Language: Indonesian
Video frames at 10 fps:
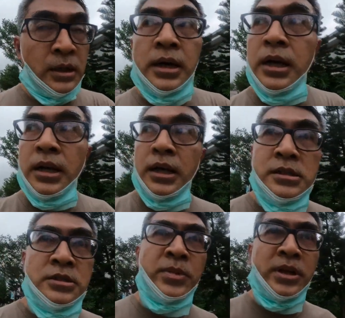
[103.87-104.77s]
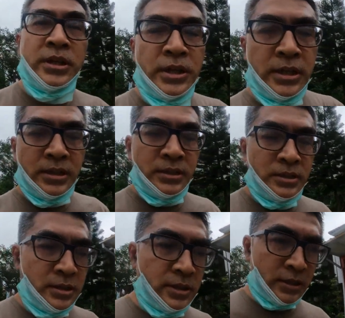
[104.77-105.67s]
hal-hal seperti ini
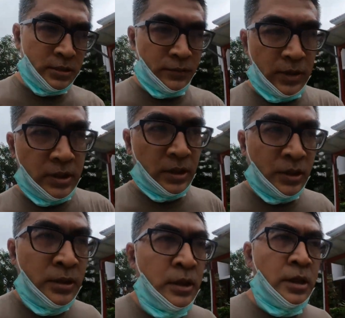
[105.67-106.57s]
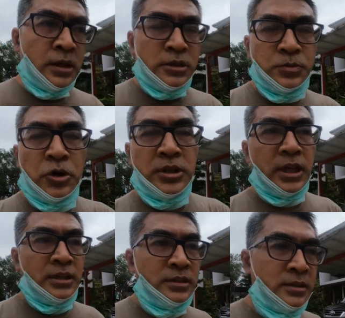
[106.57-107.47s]
jadi yang sifatnya
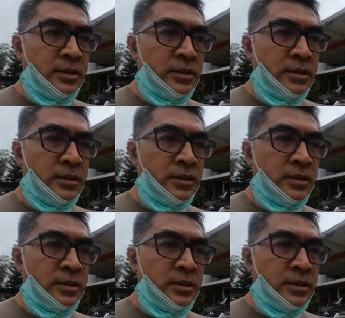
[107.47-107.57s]
spontan